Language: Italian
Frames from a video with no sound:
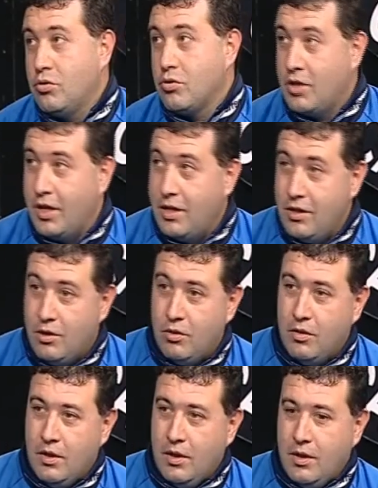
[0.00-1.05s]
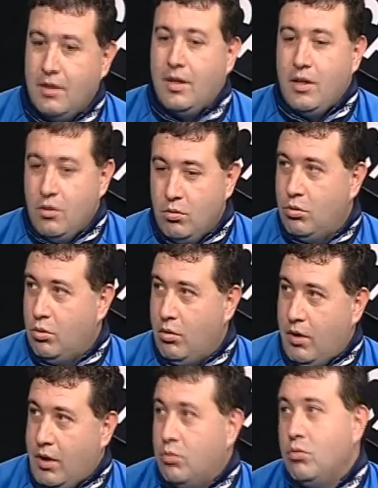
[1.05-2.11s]
di sostegno
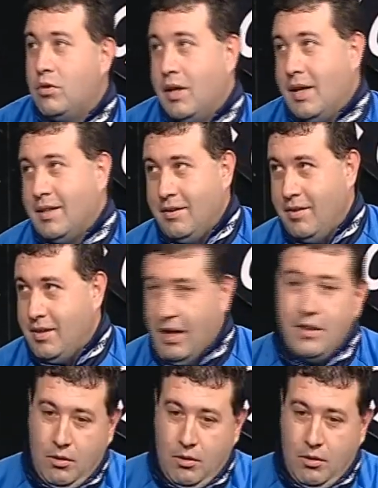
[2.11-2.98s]
d'aiuto a tutte le attività,